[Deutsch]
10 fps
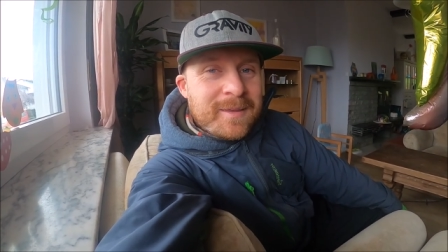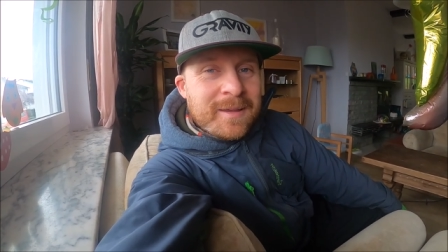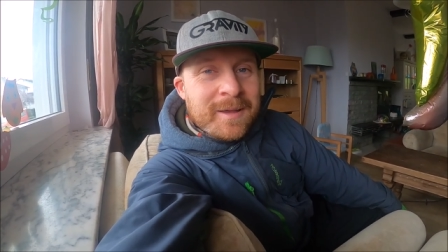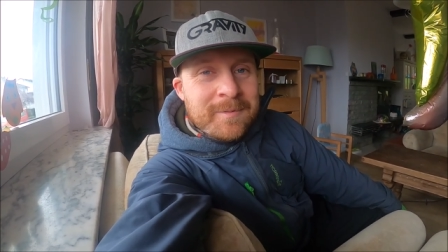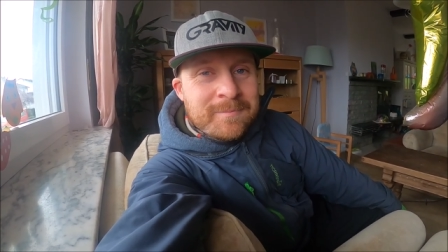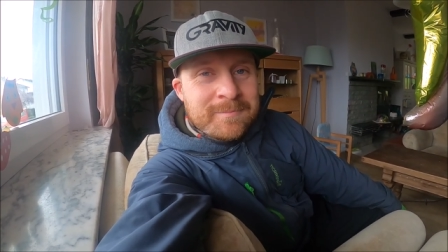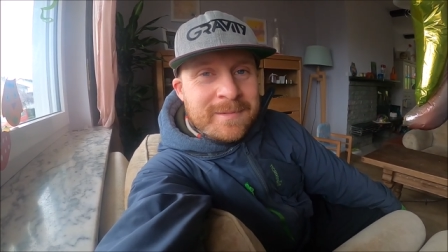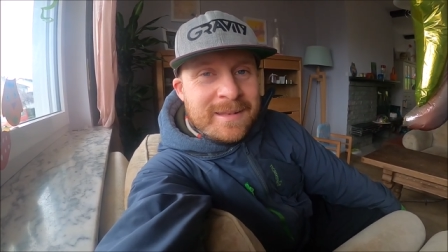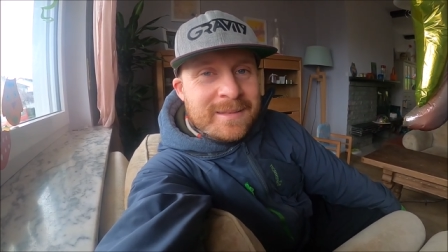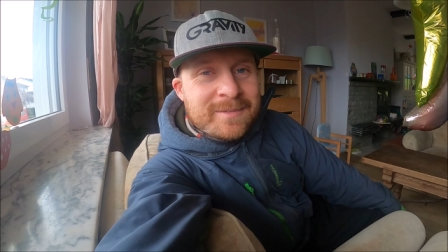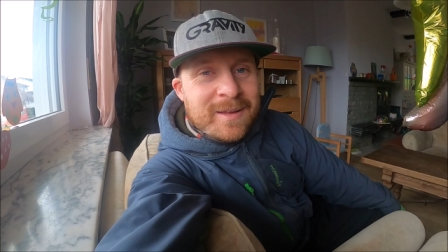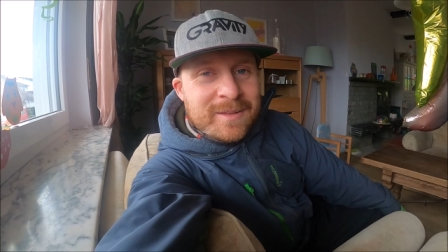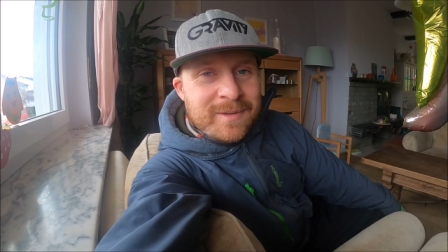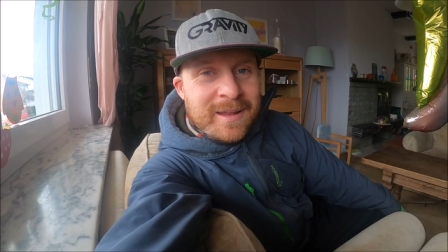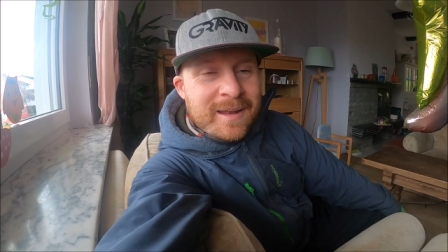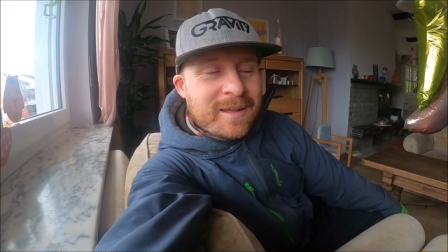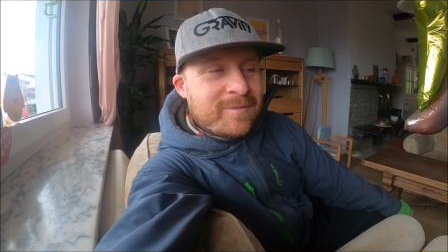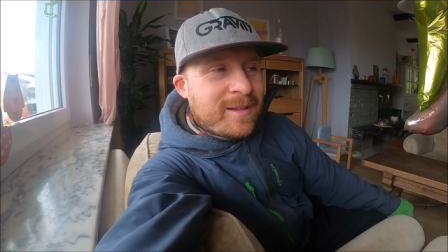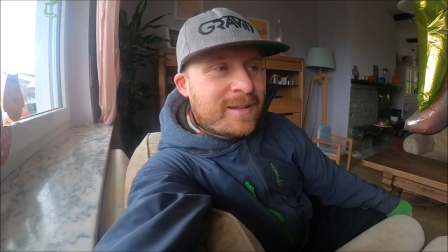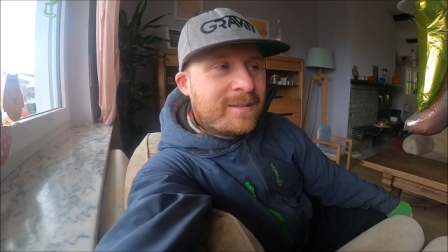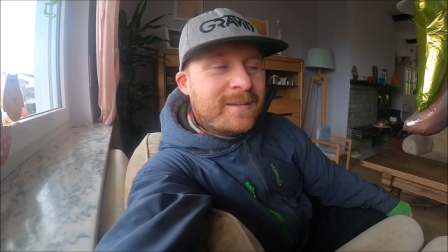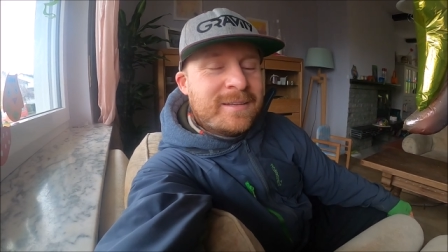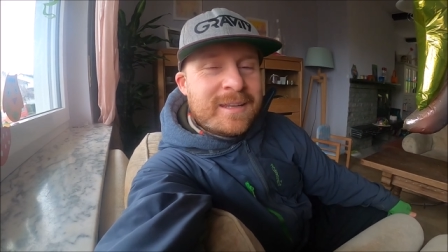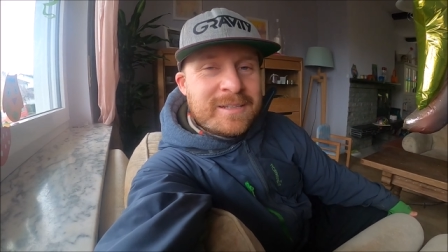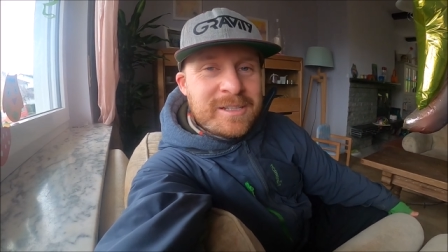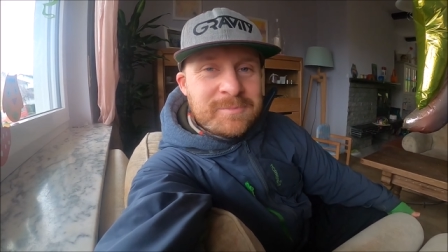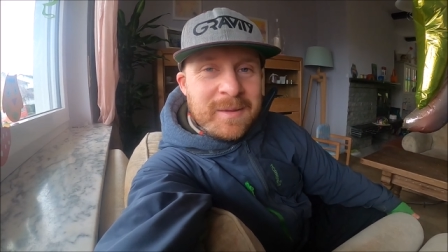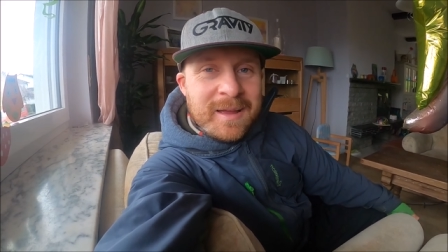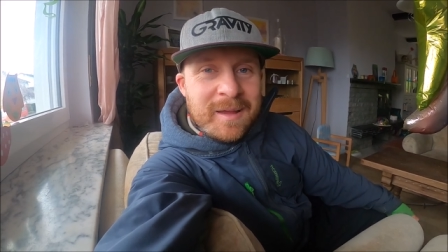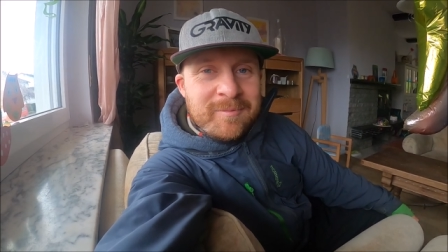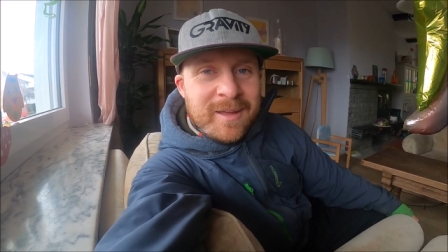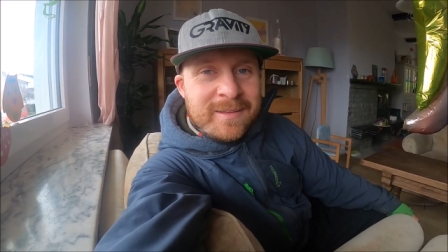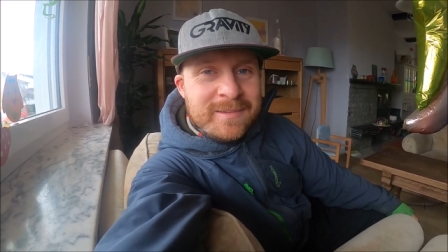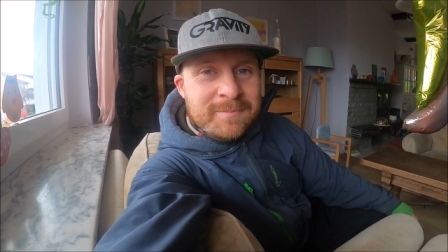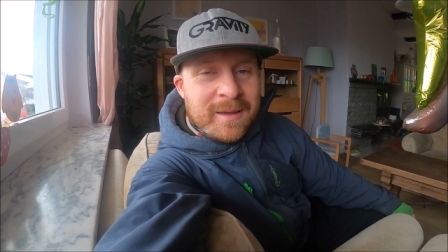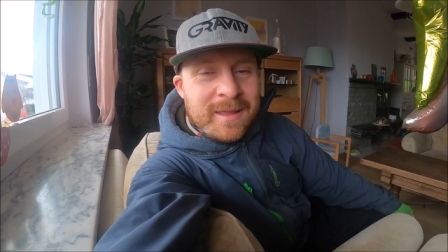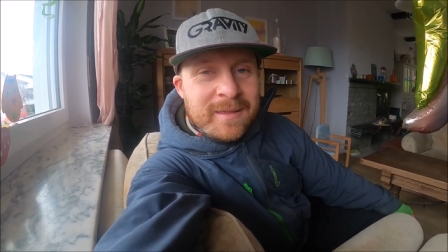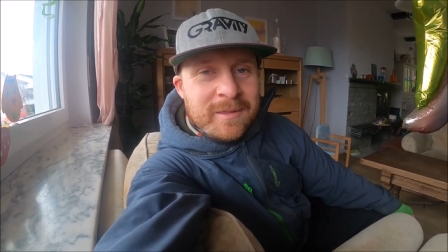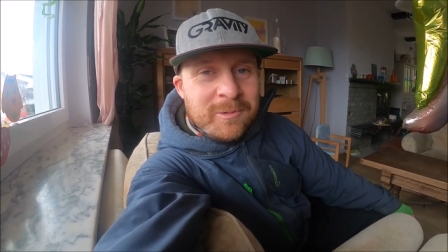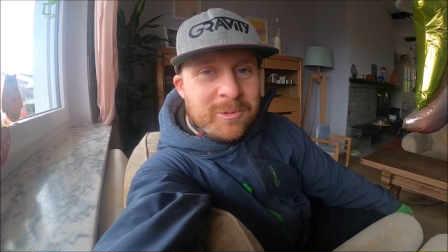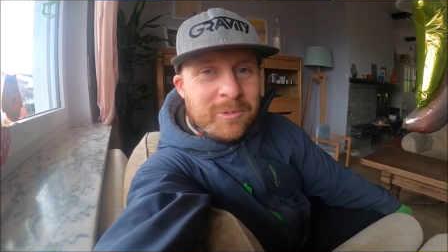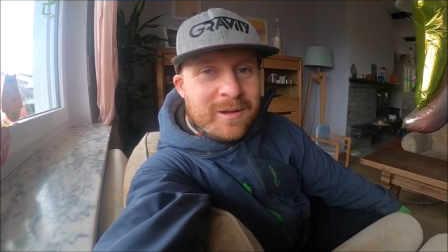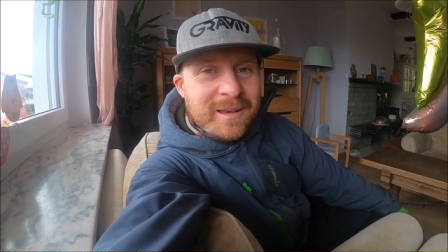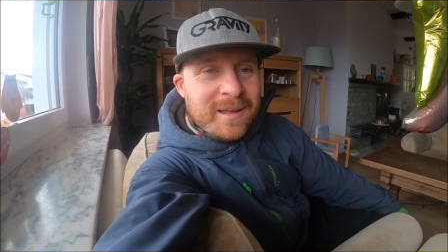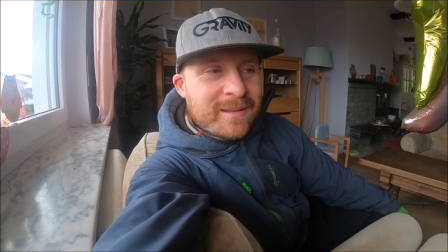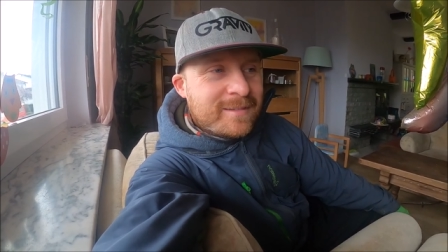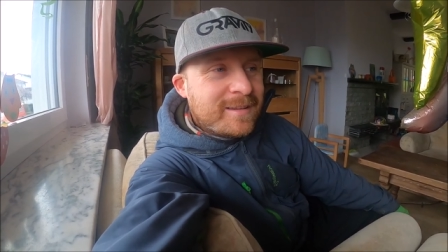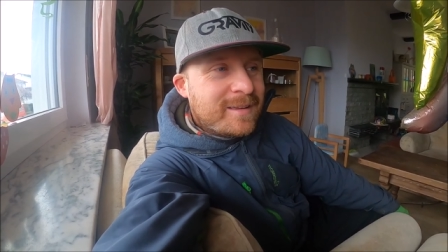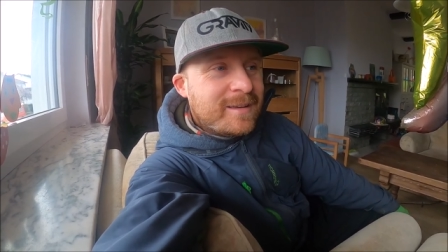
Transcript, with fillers: Ähm, letztens war Sven Hannawald, äh, der Skispringer im Fernsehen bei äh, Joko und Klaas.